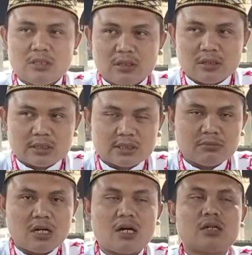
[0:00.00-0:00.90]
yang
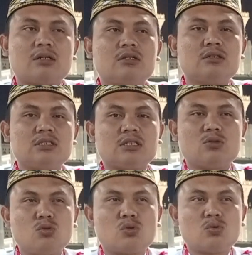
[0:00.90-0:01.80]
tersebar di
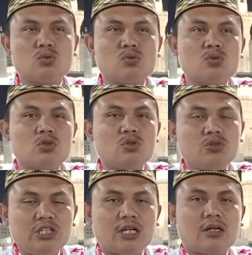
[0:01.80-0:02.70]
seluruh
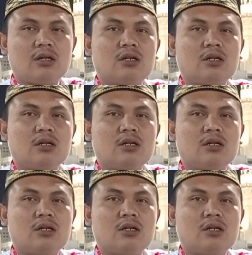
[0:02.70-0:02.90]
dunia